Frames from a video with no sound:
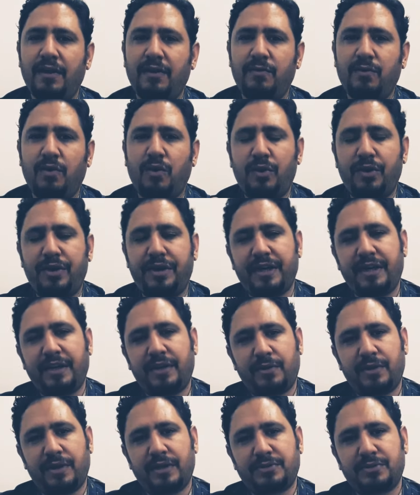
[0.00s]
वो
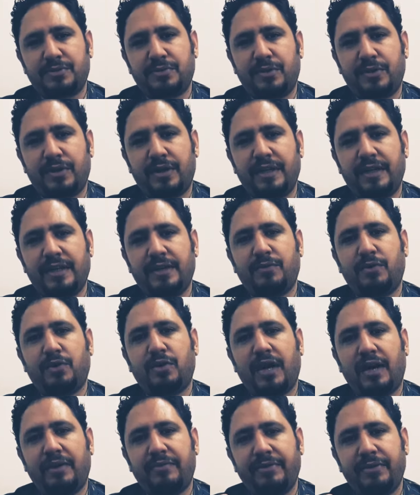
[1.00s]
ठीक होना शुरू हो गई है वो
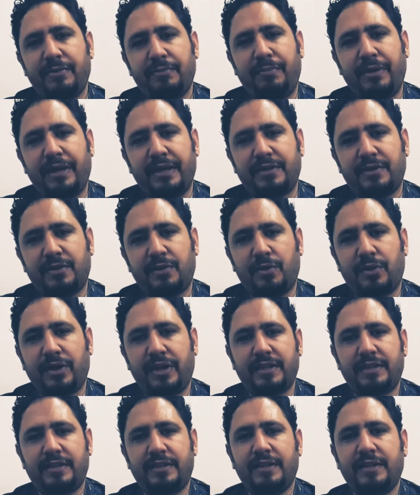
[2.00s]
काफ़ी बेहतर हो
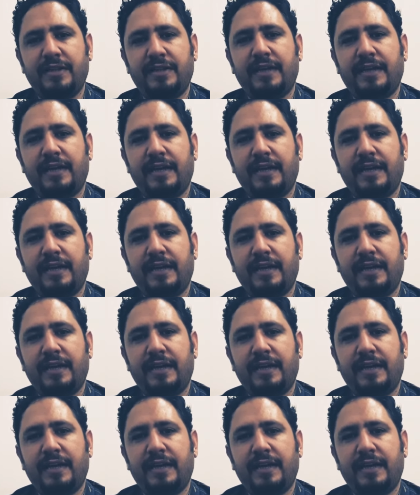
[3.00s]
गई थी